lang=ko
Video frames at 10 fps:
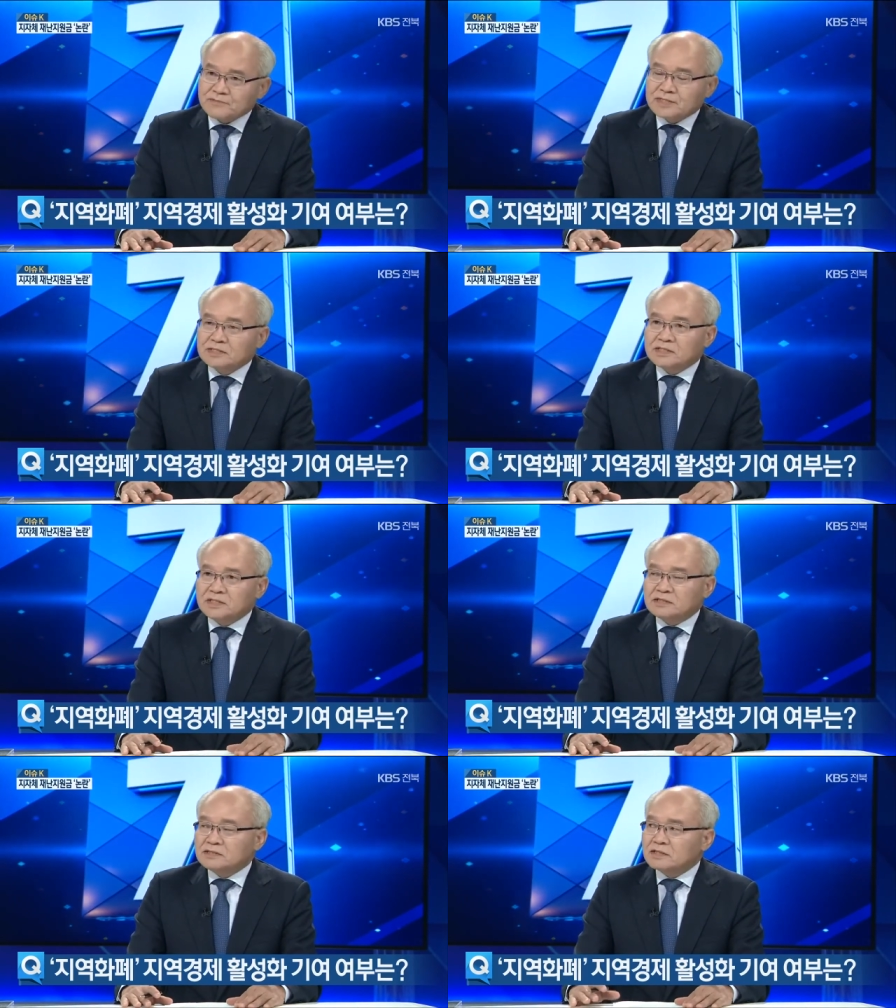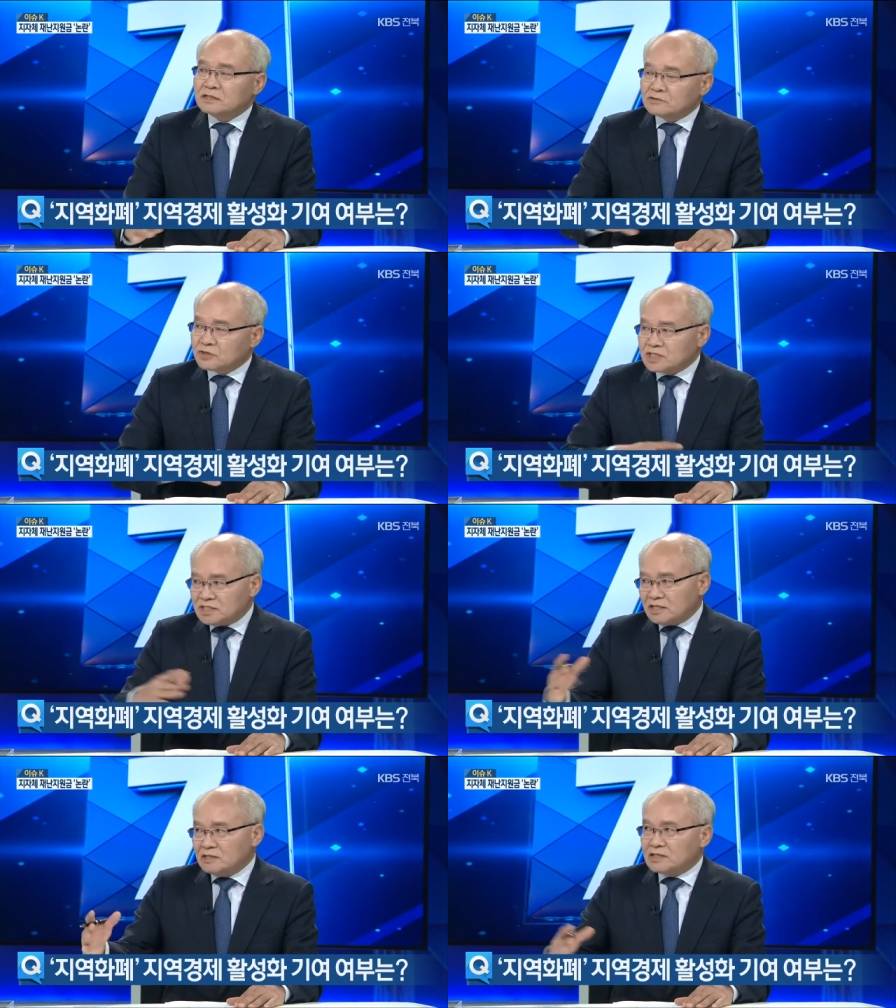그 시, 이거는 우리
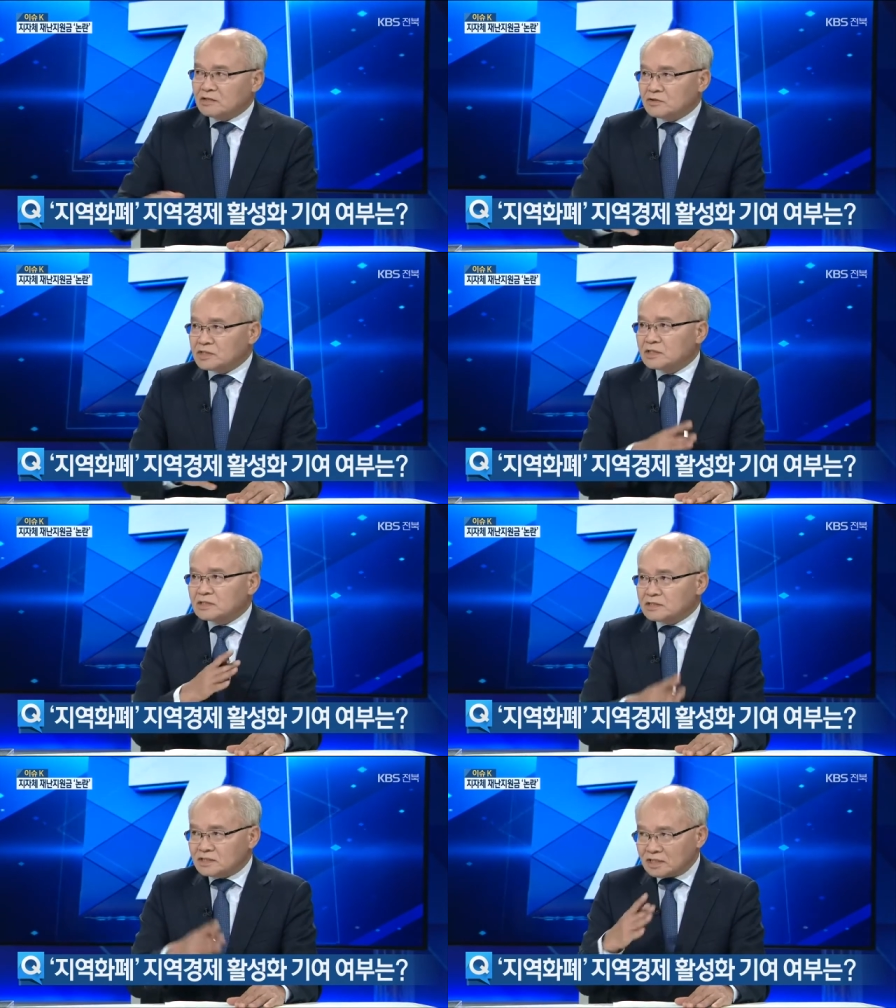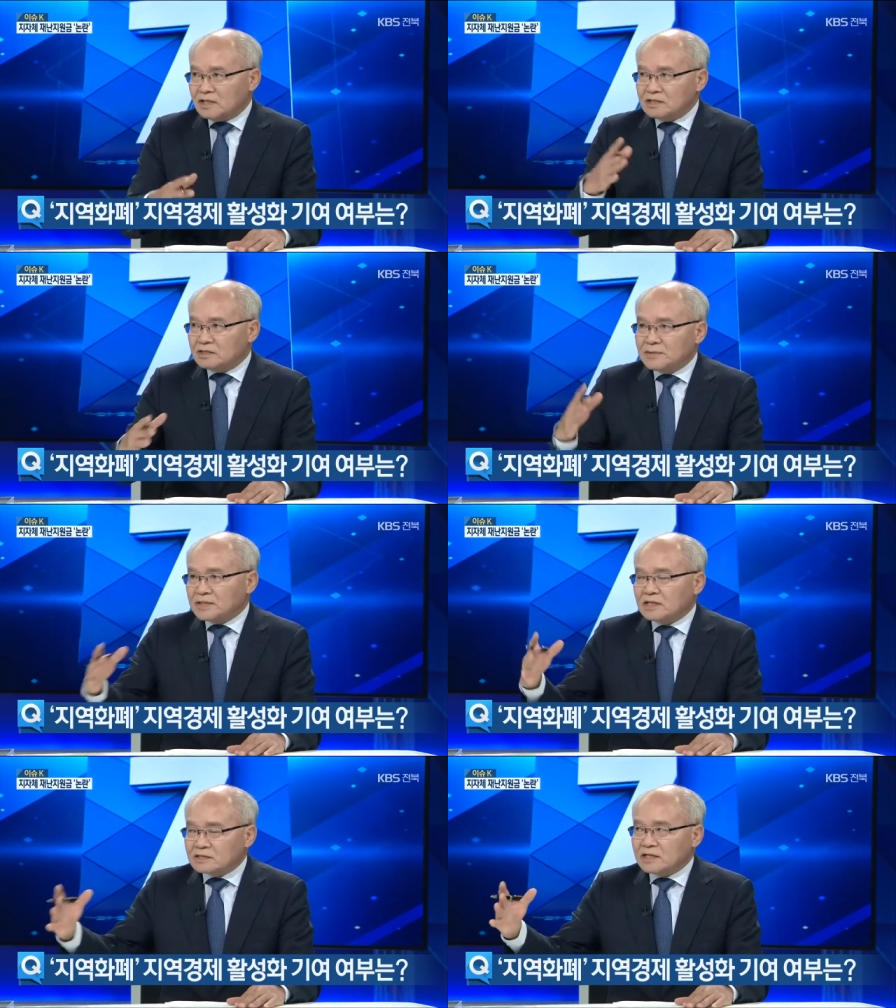시계열 자료, 시간의 흐름에
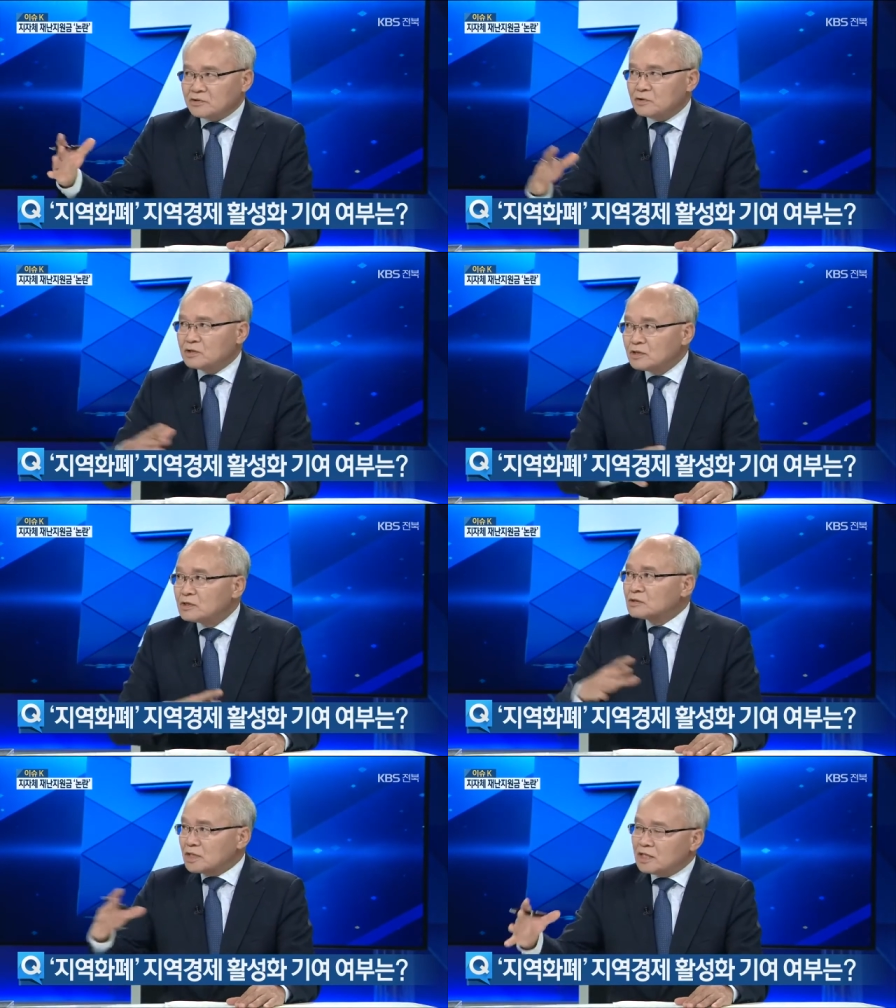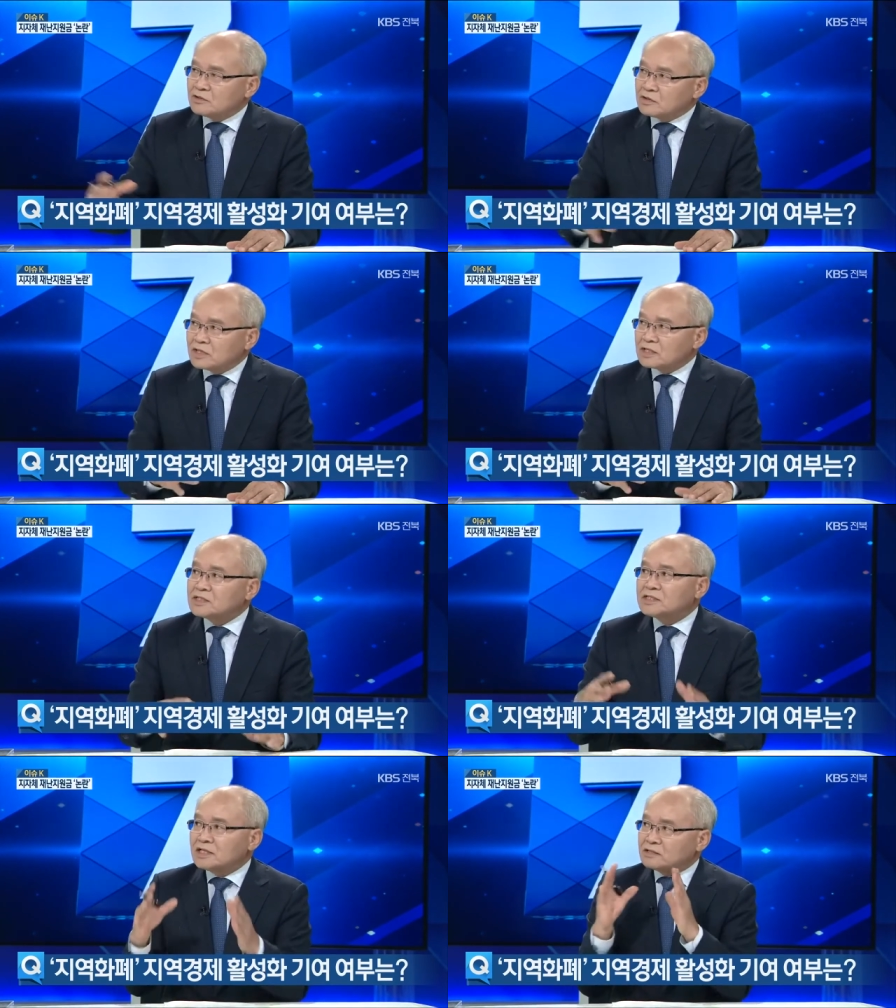따라 자료를 해야 되는데 그
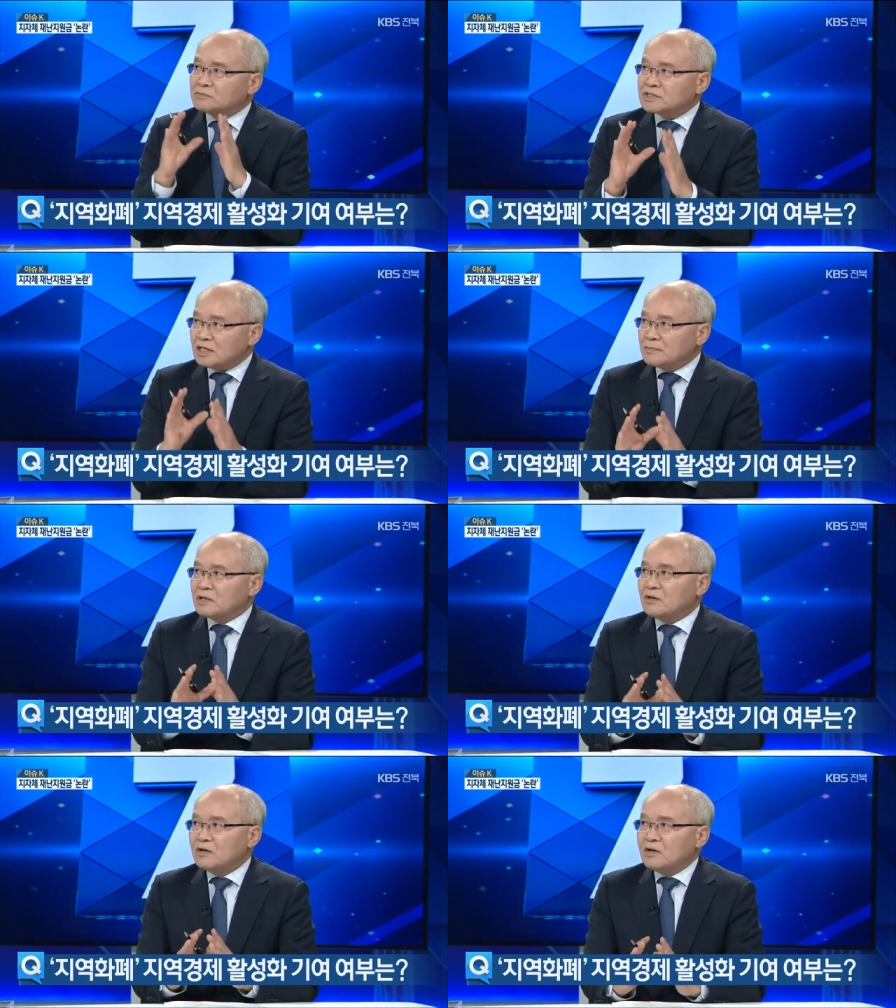기간이 너무 짧아요.